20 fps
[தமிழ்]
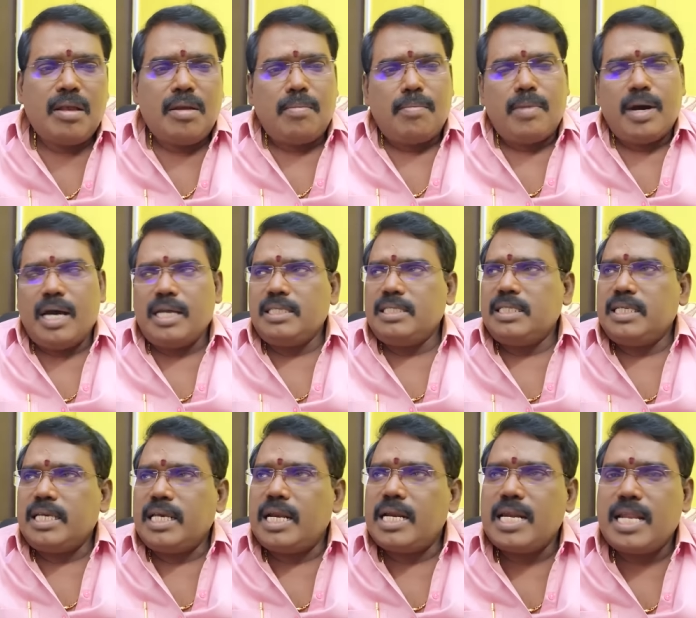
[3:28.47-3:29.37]
மார்ச்
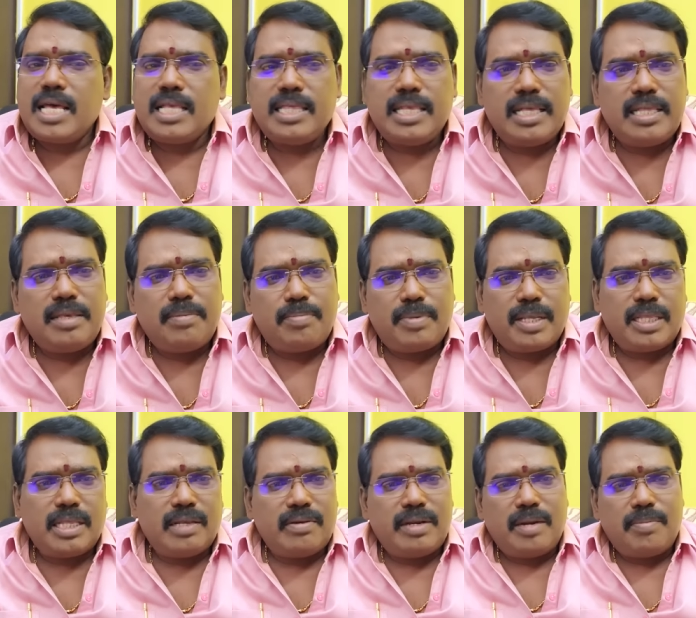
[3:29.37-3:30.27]
இரண்டாம் தேதி
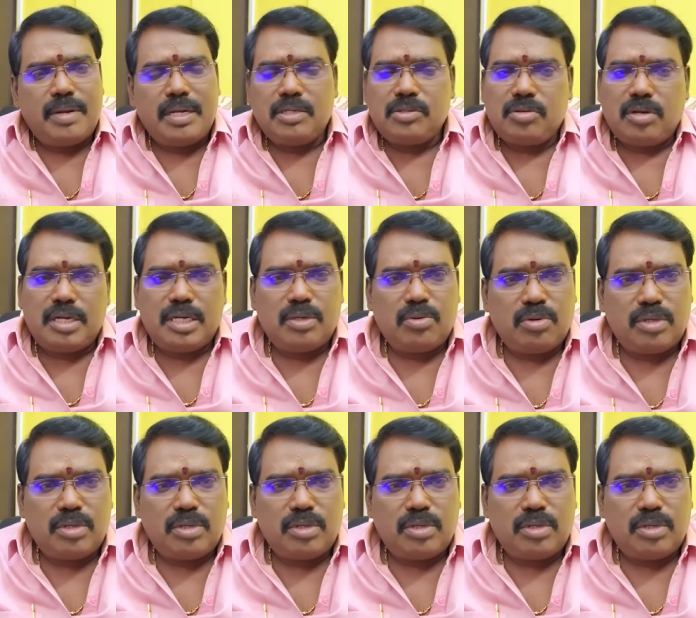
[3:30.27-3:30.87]
பிறந்தவர் அப்படின்னு சொல்லிட்டு